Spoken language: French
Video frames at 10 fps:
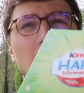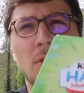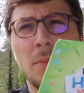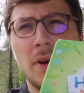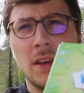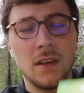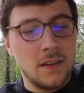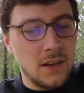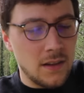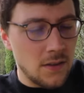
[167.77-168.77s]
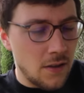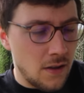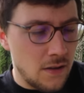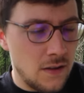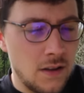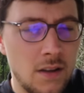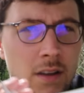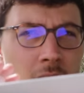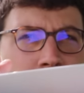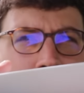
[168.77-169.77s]
a eu à Pâques, des Kinder,
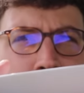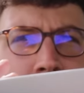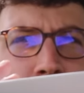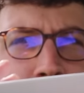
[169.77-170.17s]
avec plein de